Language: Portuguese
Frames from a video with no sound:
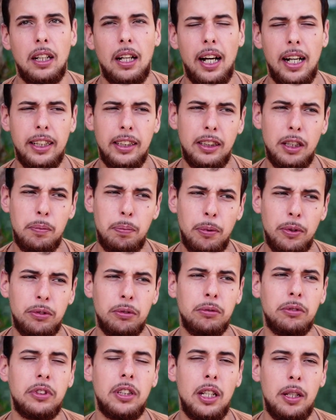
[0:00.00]
Aí depois de
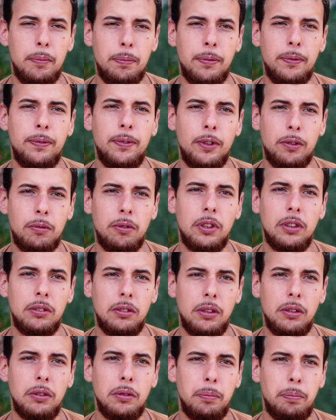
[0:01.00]
um tempo foi quando
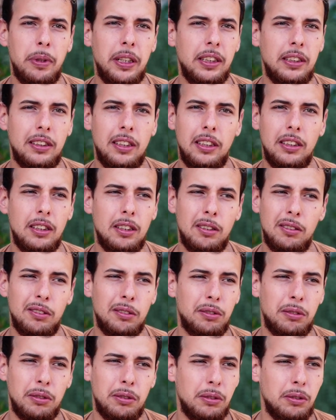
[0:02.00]
eu pensei, não, eu
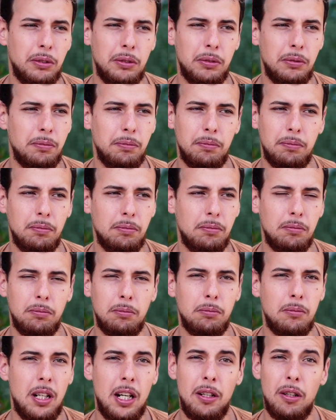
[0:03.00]
sou
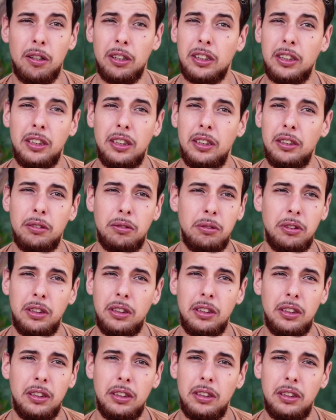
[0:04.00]
maior que isso
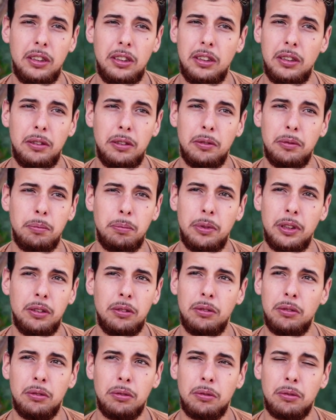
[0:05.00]
e
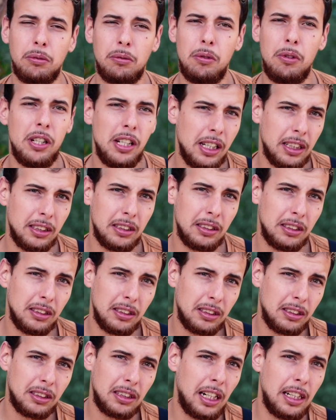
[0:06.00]
preciso correr
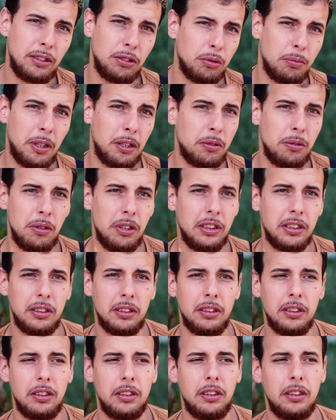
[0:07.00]
atrás de alguma coisa.